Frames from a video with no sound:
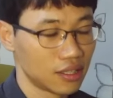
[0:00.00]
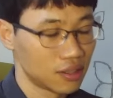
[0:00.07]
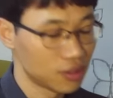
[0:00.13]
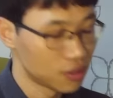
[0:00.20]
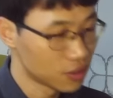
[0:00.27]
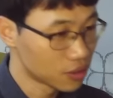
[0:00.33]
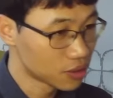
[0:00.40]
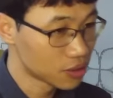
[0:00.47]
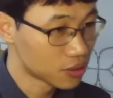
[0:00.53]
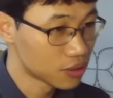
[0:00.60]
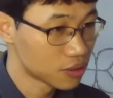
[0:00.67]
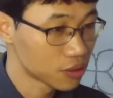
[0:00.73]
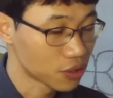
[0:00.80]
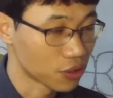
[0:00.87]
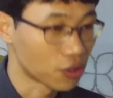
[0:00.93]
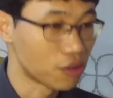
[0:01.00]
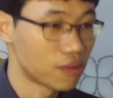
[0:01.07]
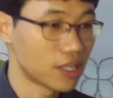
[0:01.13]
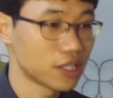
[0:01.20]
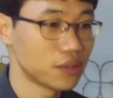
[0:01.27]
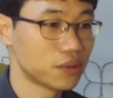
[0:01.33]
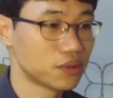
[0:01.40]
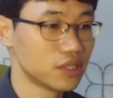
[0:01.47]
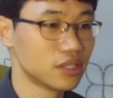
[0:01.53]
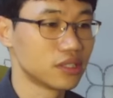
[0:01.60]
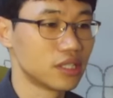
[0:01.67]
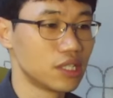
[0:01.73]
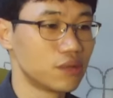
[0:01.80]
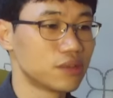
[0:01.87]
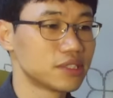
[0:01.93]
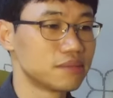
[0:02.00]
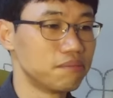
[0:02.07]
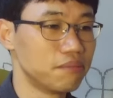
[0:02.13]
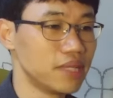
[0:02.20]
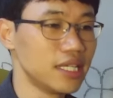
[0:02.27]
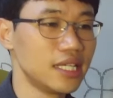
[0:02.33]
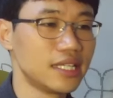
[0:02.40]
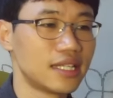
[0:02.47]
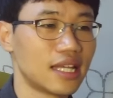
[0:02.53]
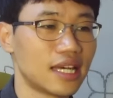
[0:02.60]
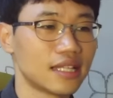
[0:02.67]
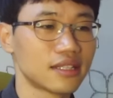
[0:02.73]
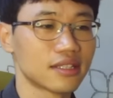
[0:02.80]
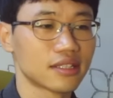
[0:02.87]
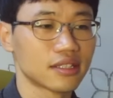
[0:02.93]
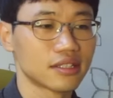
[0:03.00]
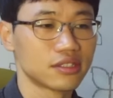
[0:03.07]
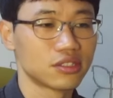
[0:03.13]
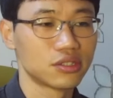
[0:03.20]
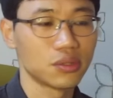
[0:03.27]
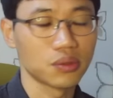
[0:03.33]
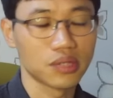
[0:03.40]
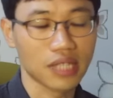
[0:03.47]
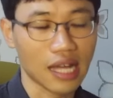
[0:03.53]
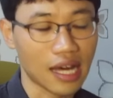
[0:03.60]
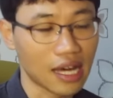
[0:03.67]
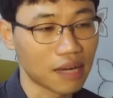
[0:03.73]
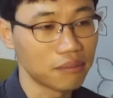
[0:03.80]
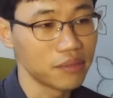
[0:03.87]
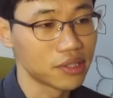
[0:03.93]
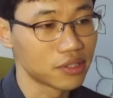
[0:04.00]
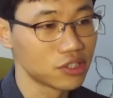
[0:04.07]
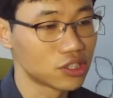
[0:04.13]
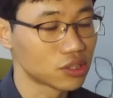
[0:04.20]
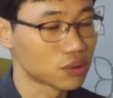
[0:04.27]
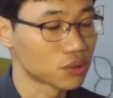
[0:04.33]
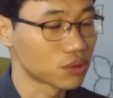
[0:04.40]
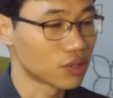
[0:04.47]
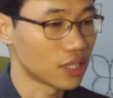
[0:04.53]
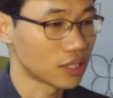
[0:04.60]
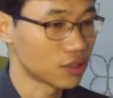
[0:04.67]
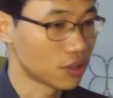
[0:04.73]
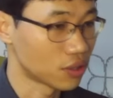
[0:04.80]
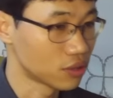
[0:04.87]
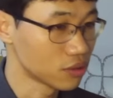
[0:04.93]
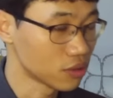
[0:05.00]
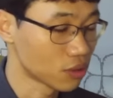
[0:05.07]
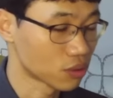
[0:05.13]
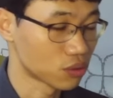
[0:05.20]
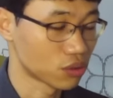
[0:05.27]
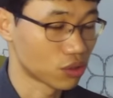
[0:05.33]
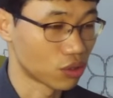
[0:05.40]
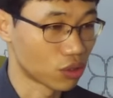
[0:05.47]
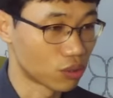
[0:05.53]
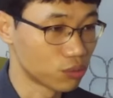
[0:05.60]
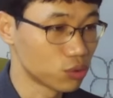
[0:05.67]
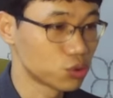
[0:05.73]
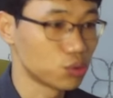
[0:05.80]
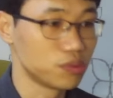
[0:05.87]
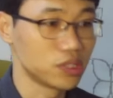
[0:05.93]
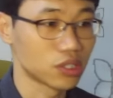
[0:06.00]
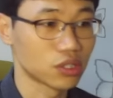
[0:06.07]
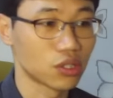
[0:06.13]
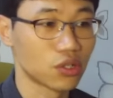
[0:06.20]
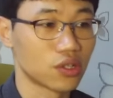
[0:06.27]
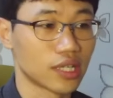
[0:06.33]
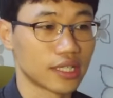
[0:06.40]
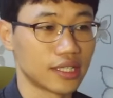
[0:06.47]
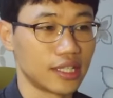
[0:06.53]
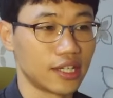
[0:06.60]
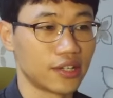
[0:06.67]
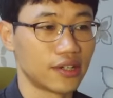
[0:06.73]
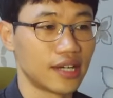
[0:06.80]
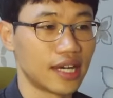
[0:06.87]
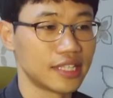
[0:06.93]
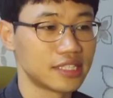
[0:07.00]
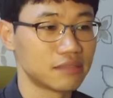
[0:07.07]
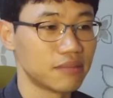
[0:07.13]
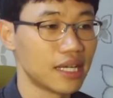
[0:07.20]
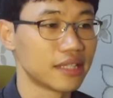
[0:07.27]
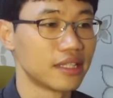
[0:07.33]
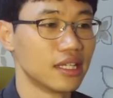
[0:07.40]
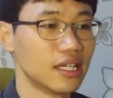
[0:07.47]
어, 경험하기로는 it was me that so Tom 이런 식으로 했던 그 경험도 좀 있었던 것 같아요. 하지만